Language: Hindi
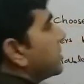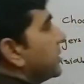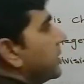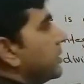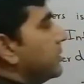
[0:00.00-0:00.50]
है
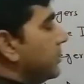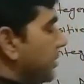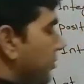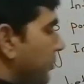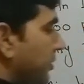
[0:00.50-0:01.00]
ये कितनी
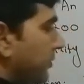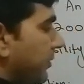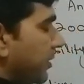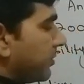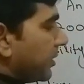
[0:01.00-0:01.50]
है ट्वेंटी
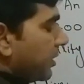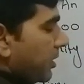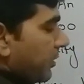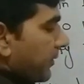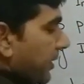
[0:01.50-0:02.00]
फाइव है
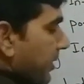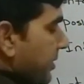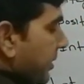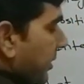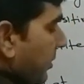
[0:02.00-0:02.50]
फिर
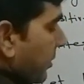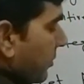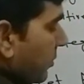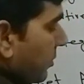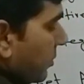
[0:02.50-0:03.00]
इस तरह
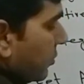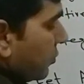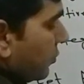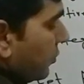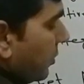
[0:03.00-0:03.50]
करो
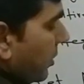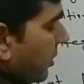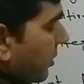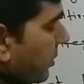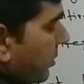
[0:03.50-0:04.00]
टू
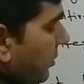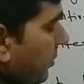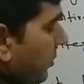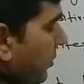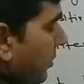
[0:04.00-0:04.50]
हंड्रेड
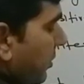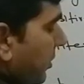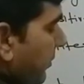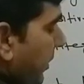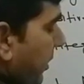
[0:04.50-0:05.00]
को
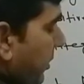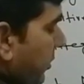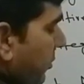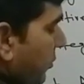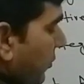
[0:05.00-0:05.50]
डिवाइड
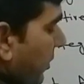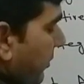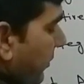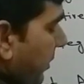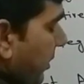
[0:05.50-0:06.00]
करो
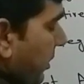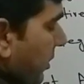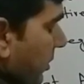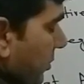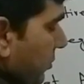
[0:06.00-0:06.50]
ट्वेल्व है
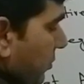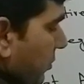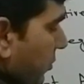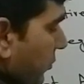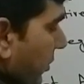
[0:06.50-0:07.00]
तो
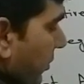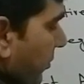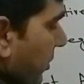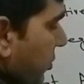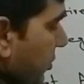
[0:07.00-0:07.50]
ट्वेल्व
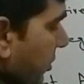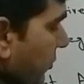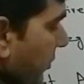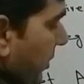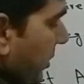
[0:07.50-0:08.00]
वन ज़ा
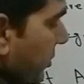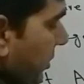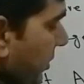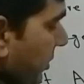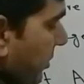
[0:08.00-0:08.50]
ट्वेल्व आ
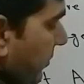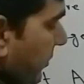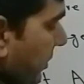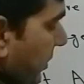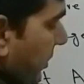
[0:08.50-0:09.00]
जाएगा
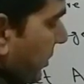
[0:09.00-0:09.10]
फिर